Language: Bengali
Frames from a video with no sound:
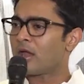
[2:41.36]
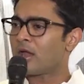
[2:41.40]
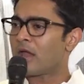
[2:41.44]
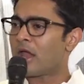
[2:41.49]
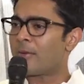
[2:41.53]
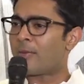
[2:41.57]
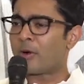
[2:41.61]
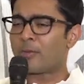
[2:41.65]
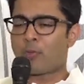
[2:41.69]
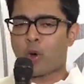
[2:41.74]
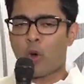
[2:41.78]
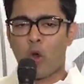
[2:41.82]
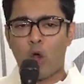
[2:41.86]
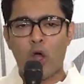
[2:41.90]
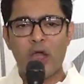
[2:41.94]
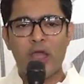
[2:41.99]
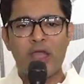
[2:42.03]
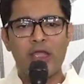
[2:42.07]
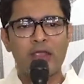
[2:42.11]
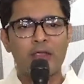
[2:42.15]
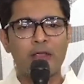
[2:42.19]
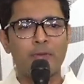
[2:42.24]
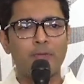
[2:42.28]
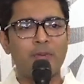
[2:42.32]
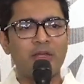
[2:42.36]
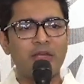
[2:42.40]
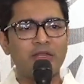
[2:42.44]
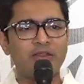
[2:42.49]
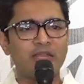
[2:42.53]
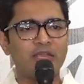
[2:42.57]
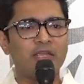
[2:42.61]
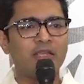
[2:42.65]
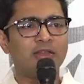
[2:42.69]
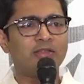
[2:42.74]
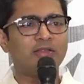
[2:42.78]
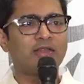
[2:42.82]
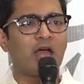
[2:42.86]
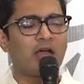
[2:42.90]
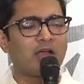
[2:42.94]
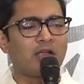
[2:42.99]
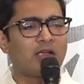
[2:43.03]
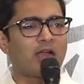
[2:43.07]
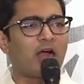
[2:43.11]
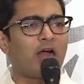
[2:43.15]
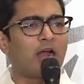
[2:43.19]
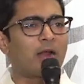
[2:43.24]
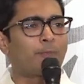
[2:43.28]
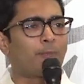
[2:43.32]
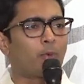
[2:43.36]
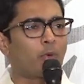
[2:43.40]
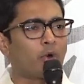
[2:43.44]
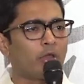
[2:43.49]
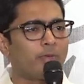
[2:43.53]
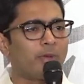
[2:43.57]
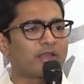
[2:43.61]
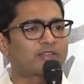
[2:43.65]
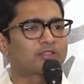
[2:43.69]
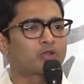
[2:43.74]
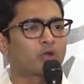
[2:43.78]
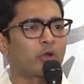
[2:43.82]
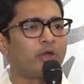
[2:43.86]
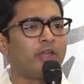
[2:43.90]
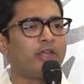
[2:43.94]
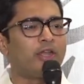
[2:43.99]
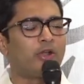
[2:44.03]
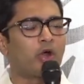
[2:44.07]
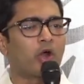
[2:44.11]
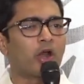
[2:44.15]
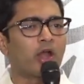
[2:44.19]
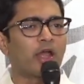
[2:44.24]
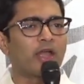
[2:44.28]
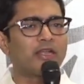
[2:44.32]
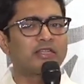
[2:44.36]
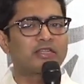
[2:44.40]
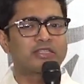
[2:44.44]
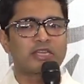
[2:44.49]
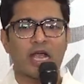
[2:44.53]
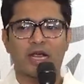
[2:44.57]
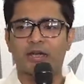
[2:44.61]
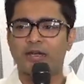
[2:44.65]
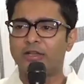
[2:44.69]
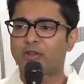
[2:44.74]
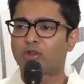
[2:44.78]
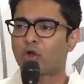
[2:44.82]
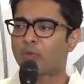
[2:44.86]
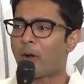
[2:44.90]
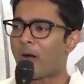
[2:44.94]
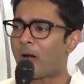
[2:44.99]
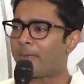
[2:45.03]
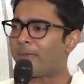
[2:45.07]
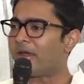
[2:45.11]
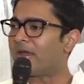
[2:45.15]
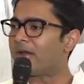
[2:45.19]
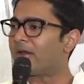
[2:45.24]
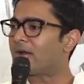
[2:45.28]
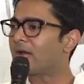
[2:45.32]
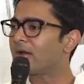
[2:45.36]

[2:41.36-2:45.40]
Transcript: এবং ভয় ভীতি দাঙ্গার পরিবেশ তৈরি করা ইচ্ছাকৃতভাবে